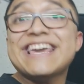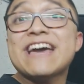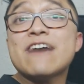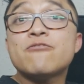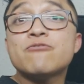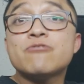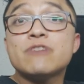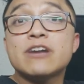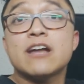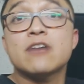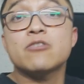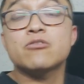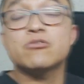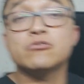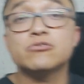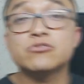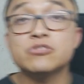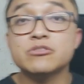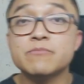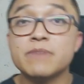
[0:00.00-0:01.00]
allá afuera,
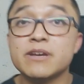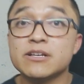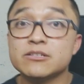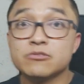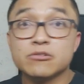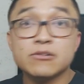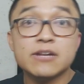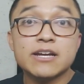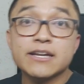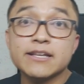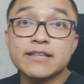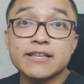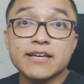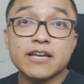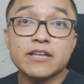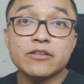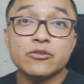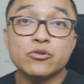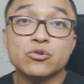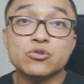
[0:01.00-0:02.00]
con los demás, con la gente
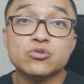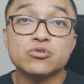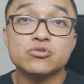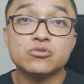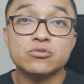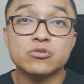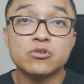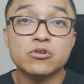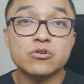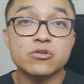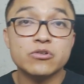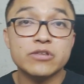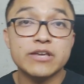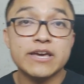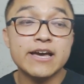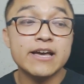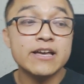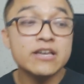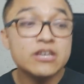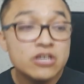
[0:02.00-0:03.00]
que nos
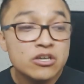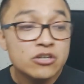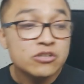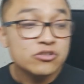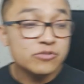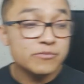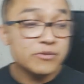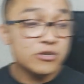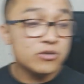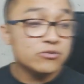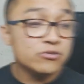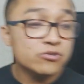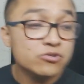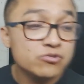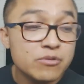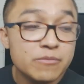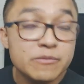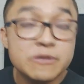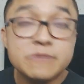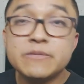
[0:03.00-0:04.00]
rodea. Yo me
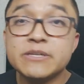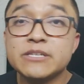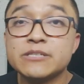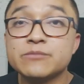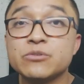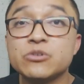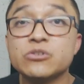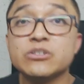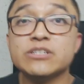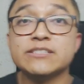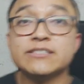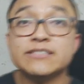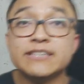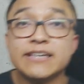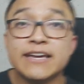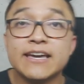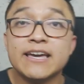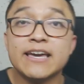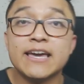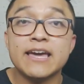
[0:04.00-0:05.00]
conozco a mí mismo y
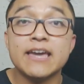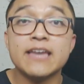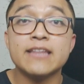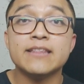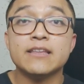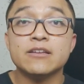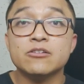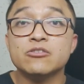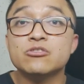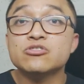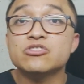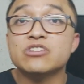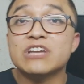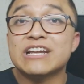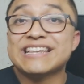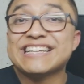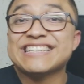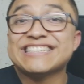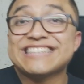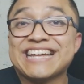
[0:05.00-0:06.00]
sé que tengo
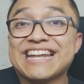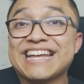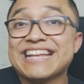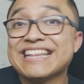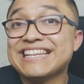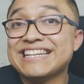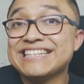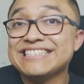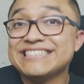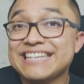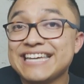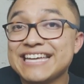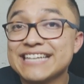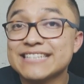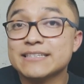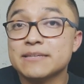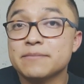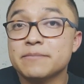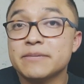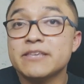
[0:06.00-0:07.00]
ciertas
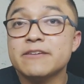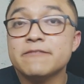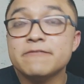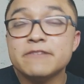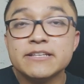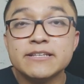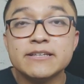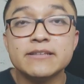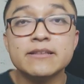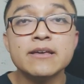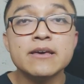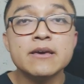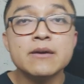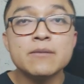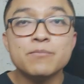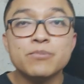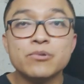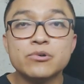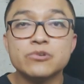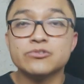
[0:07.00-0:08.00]
características que me definen.
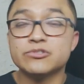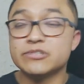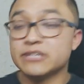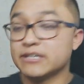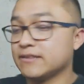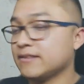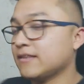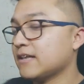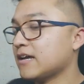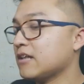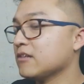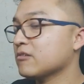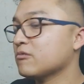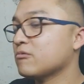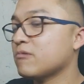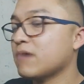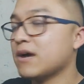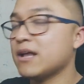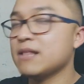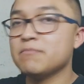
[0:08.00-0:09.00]
Puedo ser tal
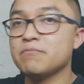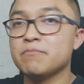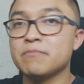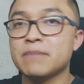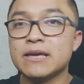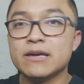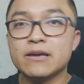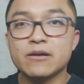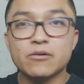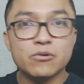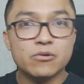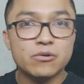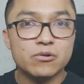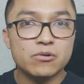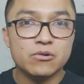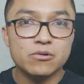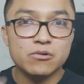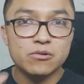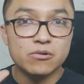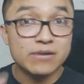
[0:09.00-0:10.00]
cual
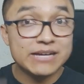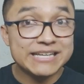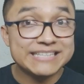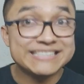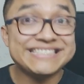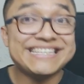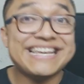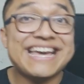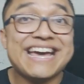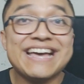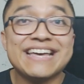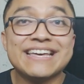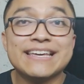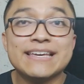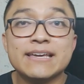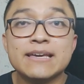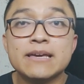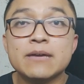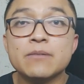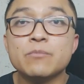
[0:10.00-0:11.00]
o lo que sea,
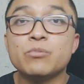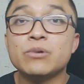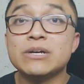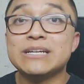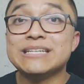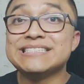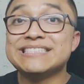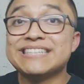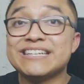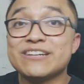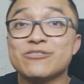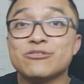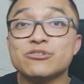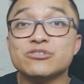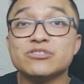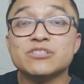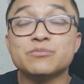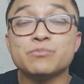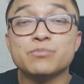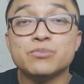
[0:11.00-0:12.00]
Pueden ser
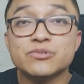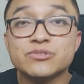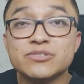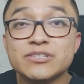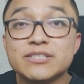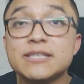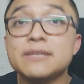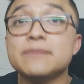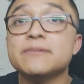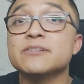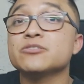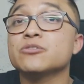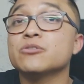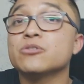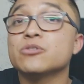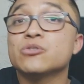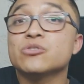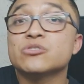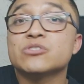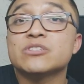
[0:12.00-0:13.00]
cosas positivas
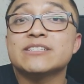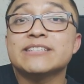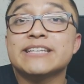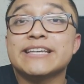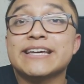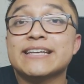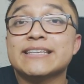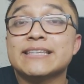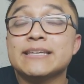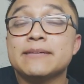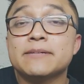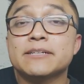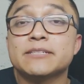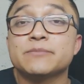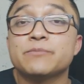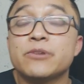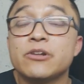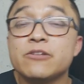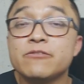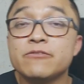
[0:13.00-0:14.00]
o cosas
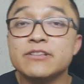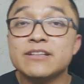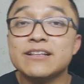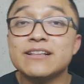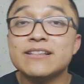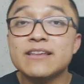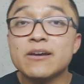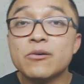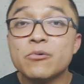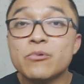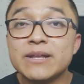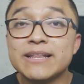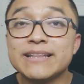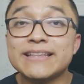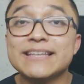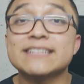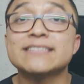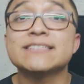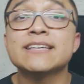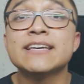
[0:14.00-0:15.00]
negativas, pero al final de
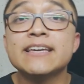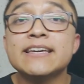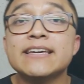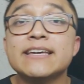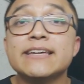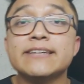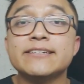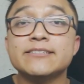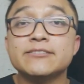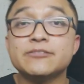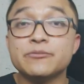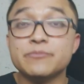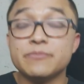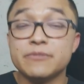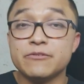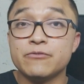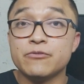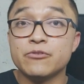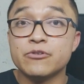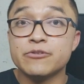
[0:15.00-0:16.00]
cuentas eso
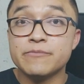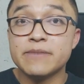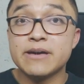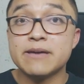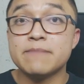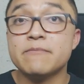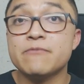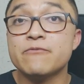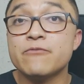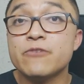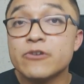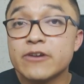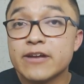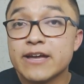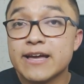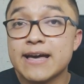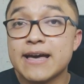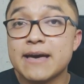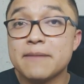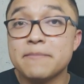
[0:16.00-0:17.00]
me forma, me
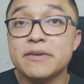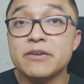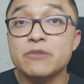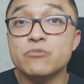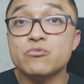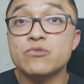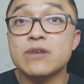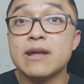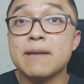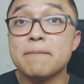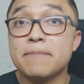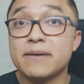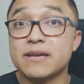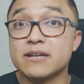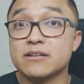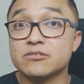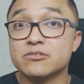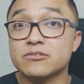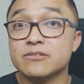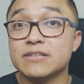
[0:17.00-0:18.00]
forja a mí una
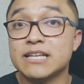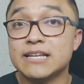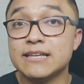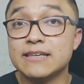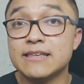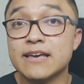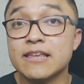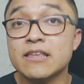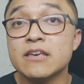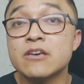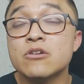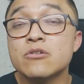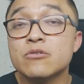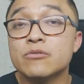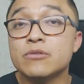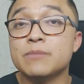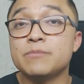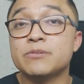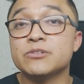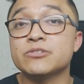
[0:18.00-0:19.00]
personalidad.
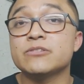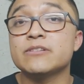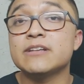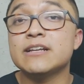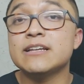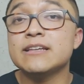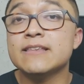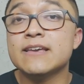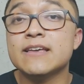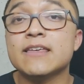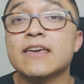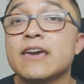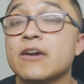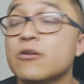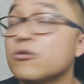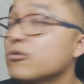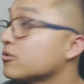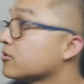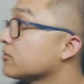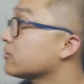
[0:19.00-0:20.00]
Una personalidad
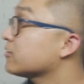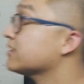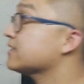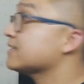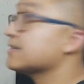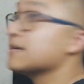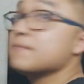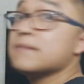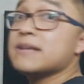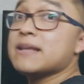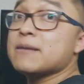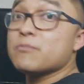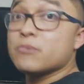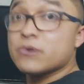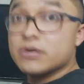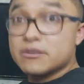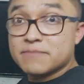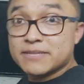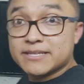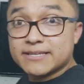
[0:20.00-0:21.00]
que otro quizá me la
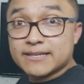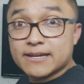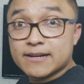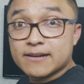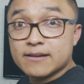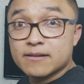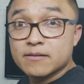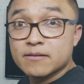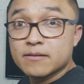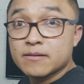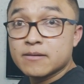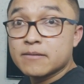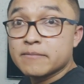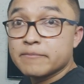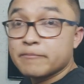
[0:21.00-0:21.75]
puede imitar,